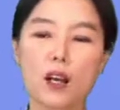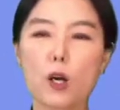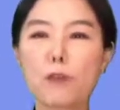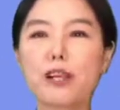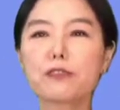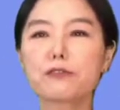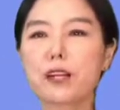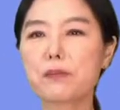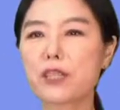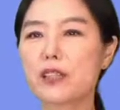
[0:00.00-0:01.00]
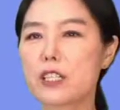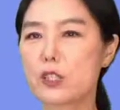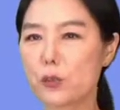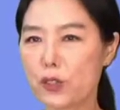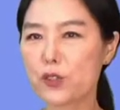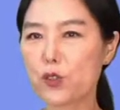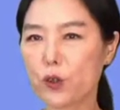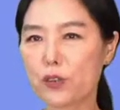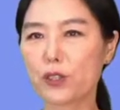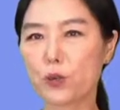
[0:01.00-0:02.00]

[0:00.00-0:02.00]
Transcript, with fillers: Apart from the dispute over the